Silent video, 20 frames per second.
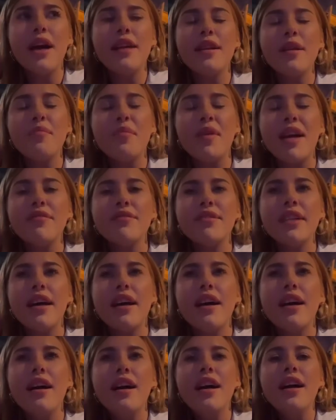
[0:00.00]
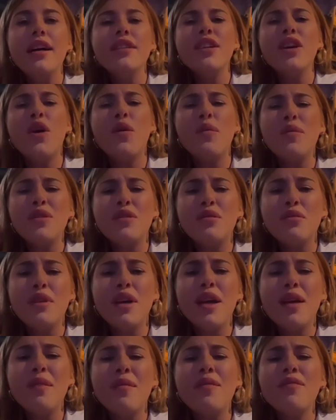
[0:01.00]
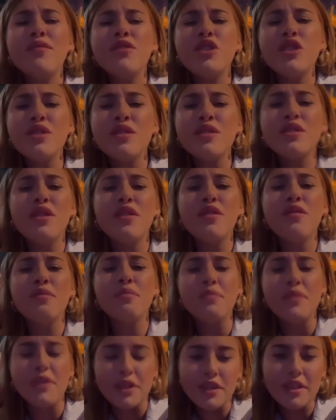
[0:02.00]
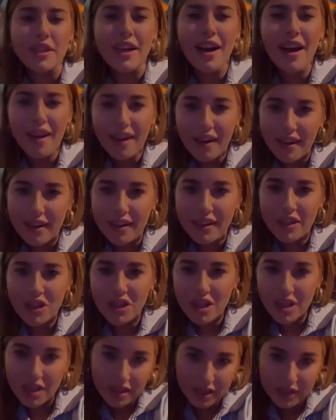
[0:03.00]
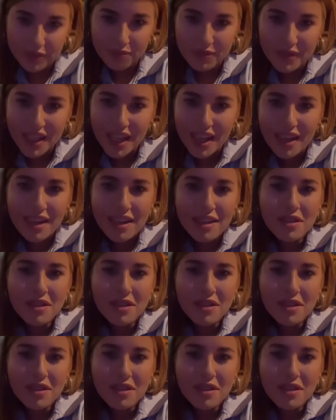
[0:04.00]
Moje przypuszczenia to walka z Magdaleną Malubą, gdyż przez ostatni czas mają między sobą spinę.